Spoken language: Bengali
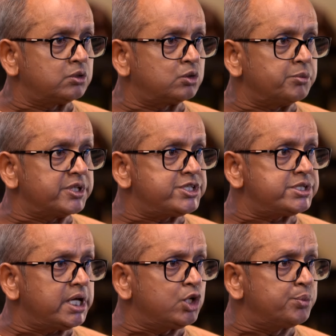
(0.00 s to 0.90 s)
তোমার
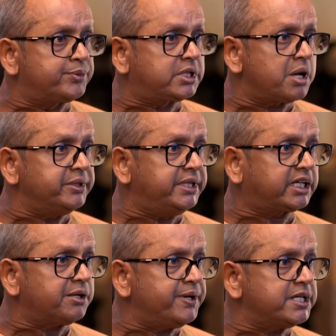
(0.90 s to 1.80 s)
যে রূপটা আমি
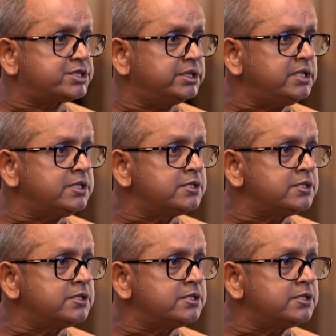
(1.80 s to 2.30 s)
দেখে ফেলেছি